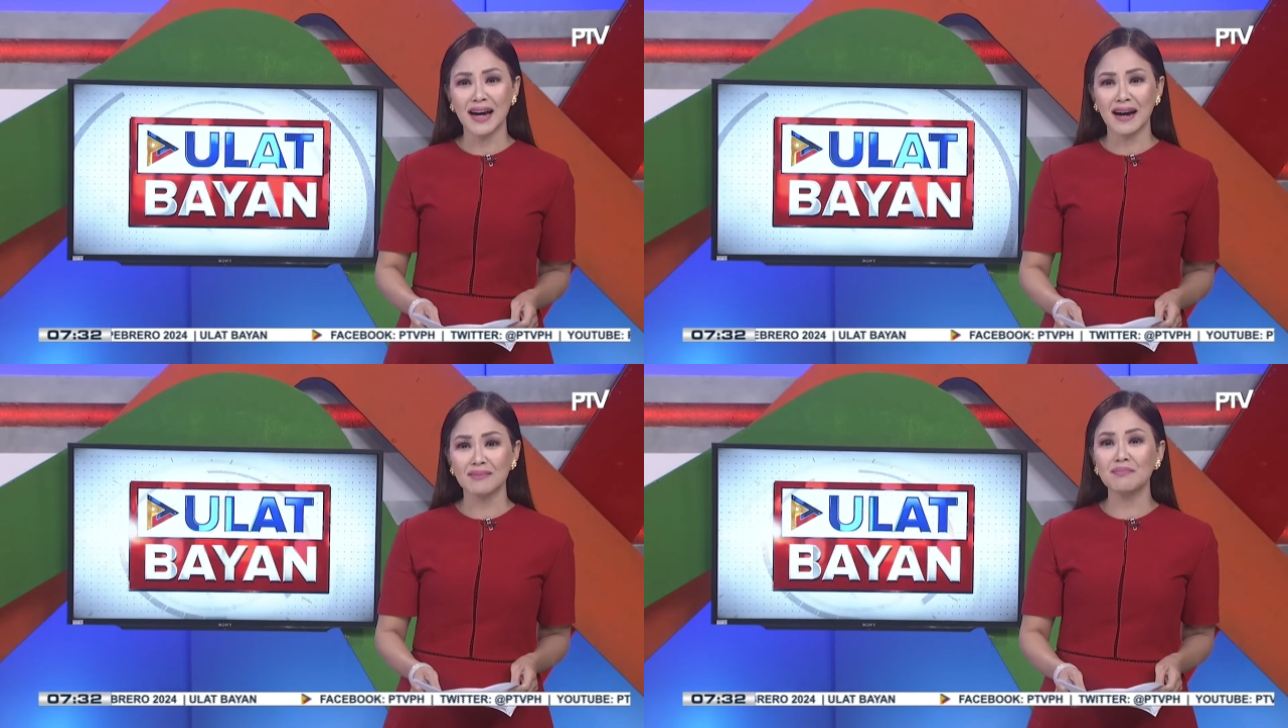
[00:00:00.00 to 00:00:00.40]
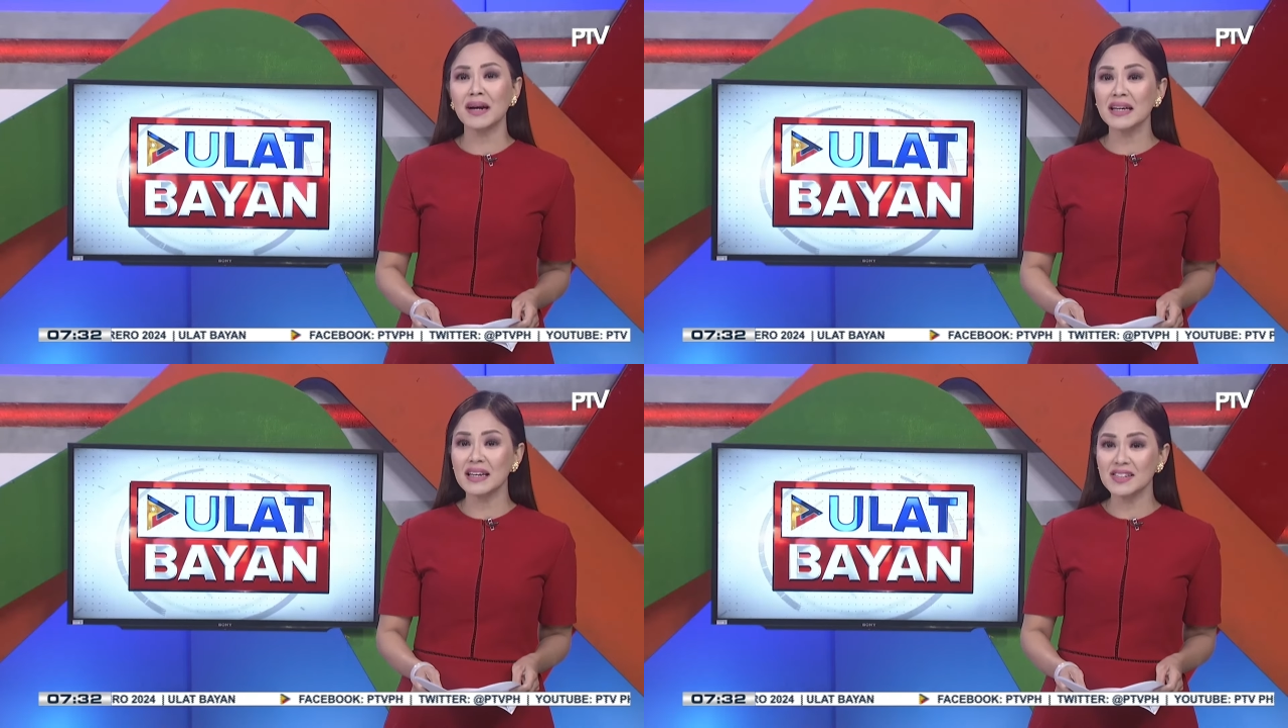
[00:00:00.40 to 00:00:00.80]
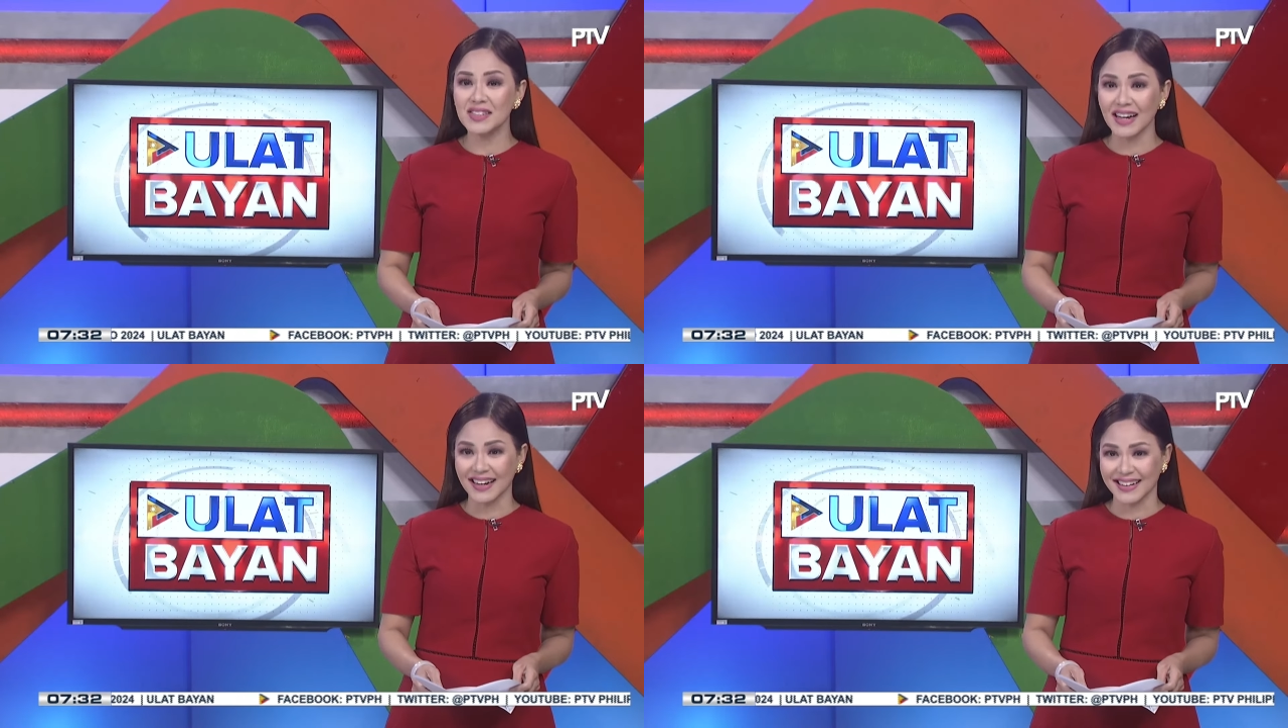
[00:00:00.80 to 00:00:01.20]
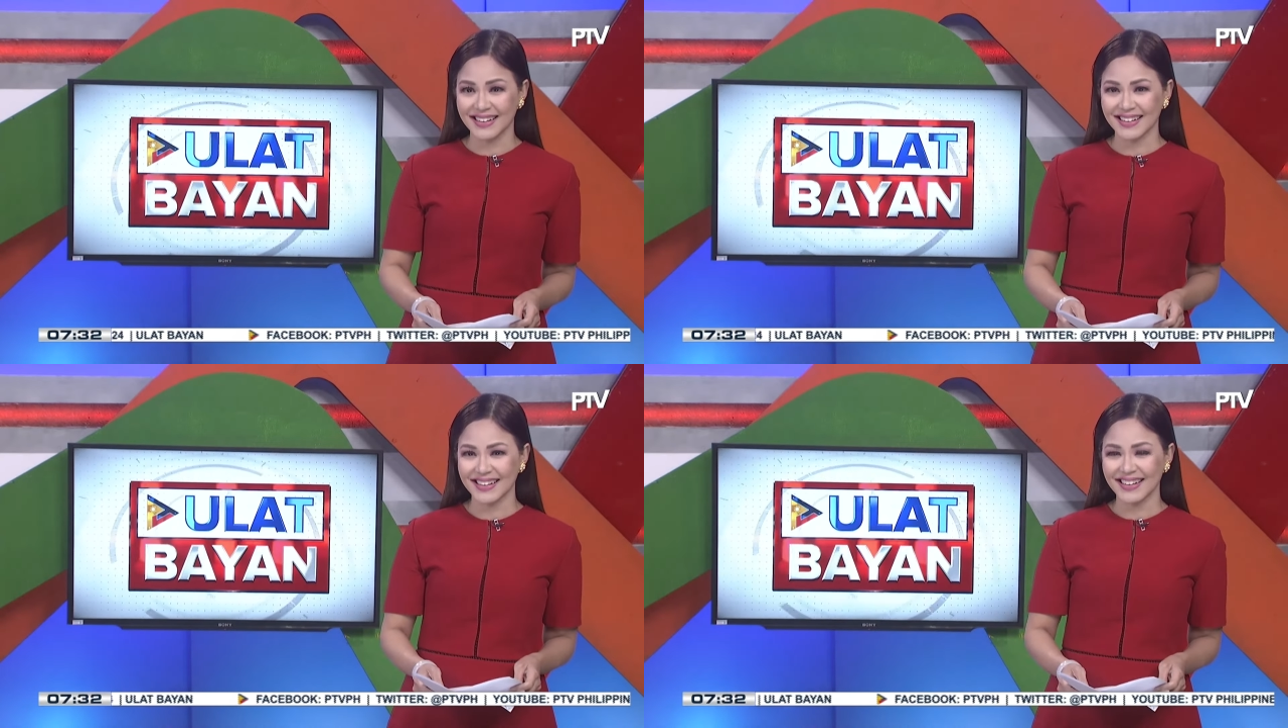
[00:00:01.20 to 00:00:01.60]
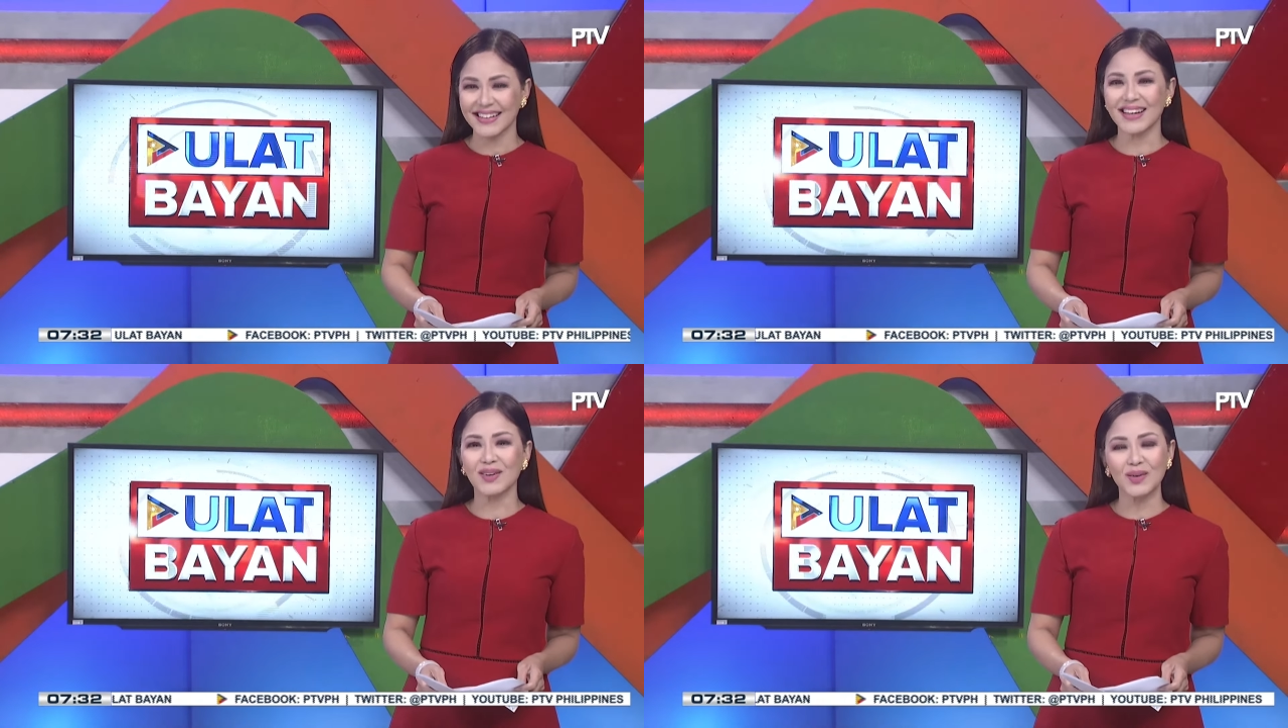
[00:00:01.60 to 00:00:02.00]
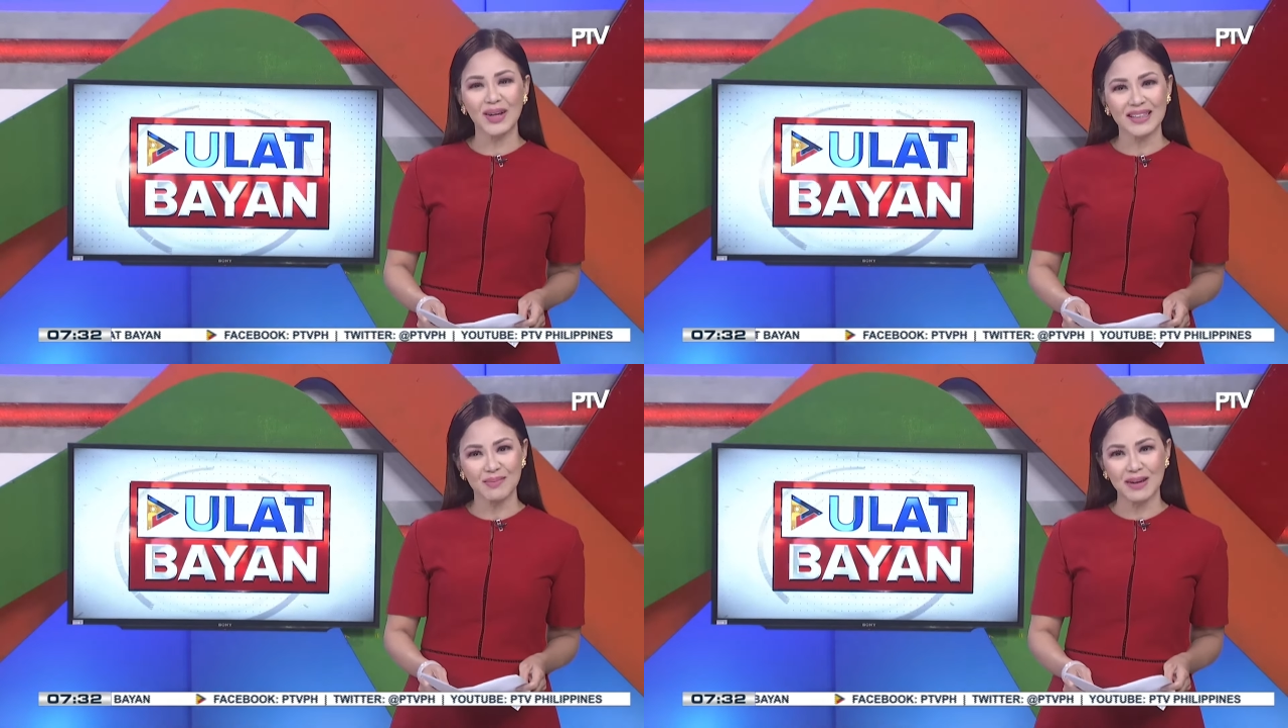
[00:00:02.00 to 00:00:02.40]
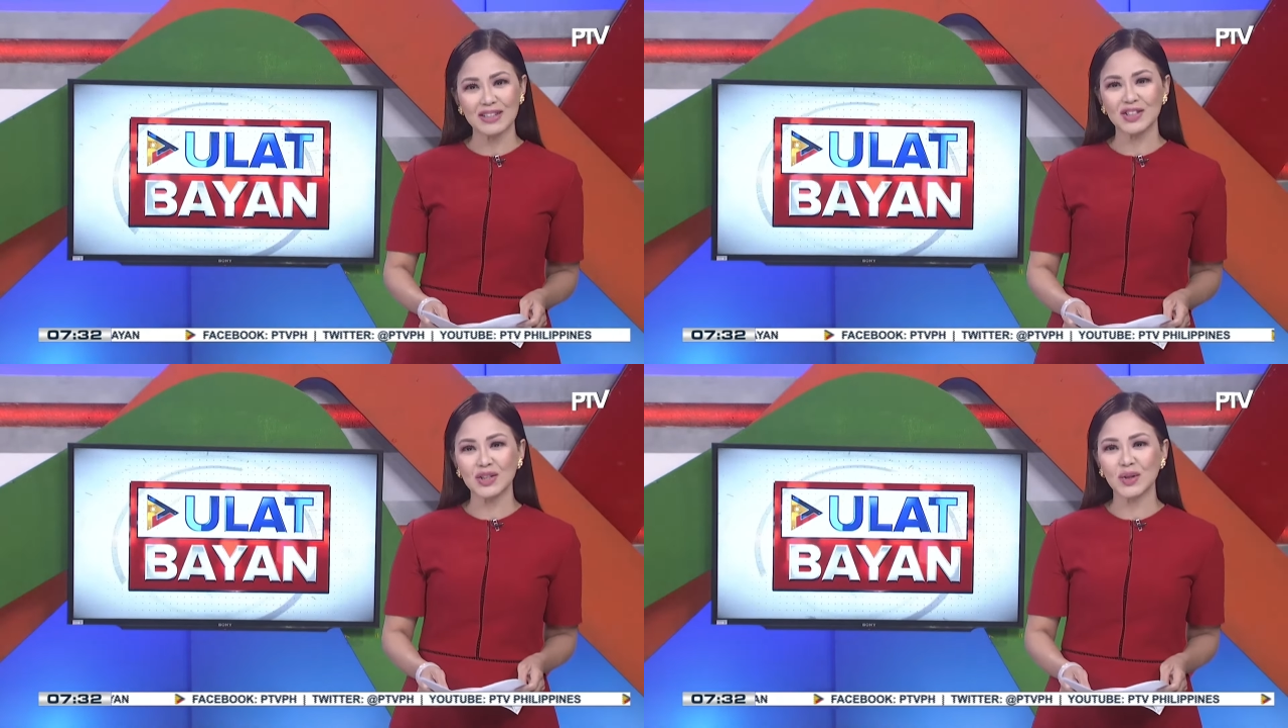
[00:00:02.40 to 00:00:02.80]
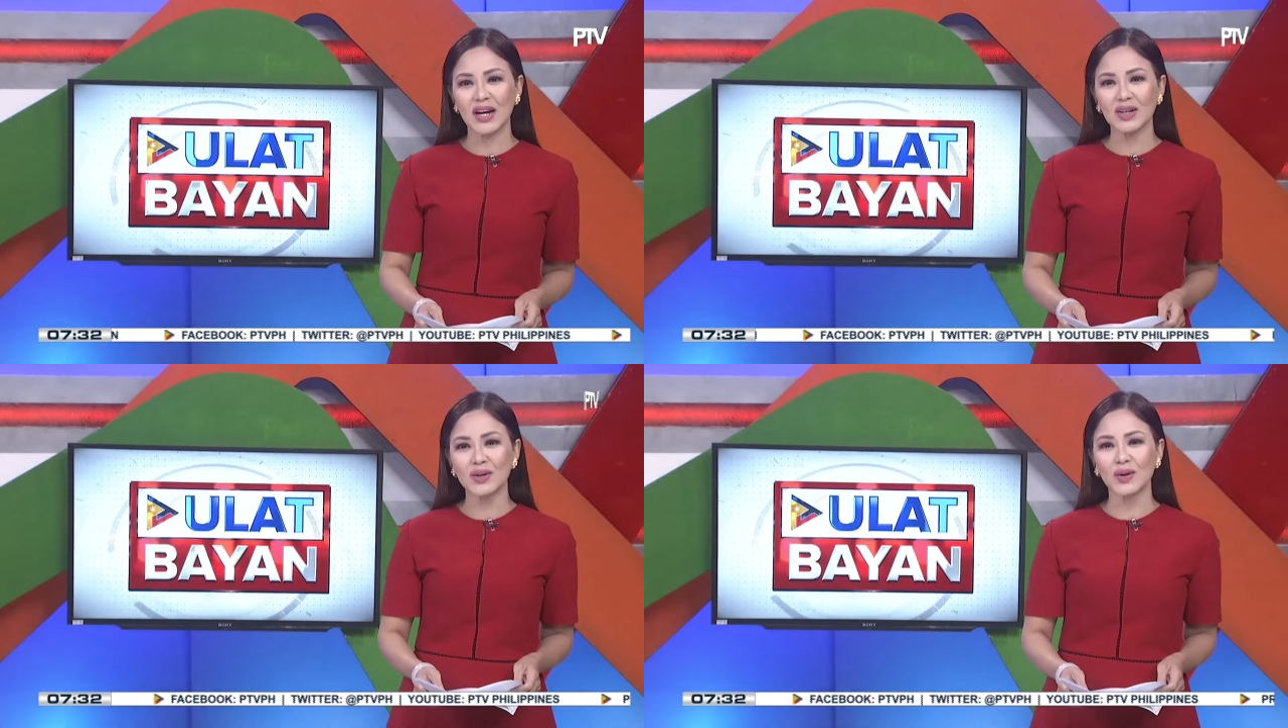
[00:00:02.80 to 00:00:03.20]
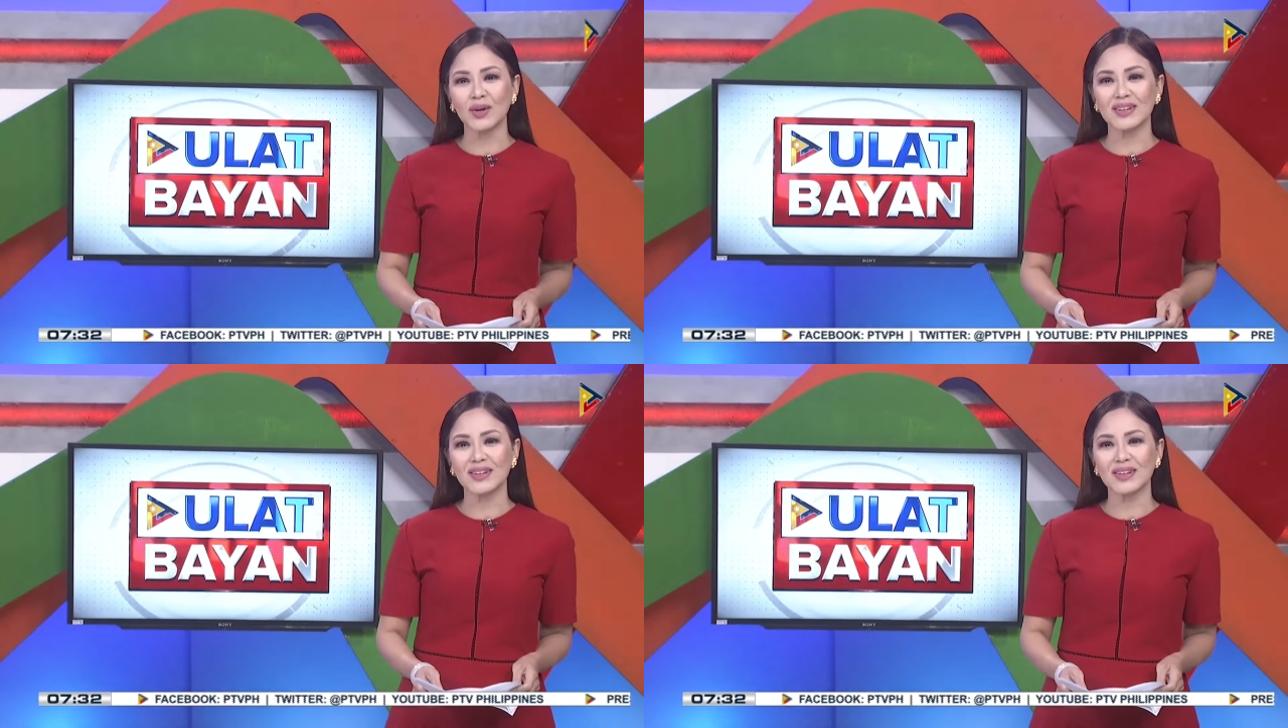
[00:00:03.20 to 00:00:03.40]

kang mag-isa. Yan ang ulat ni Benji Durango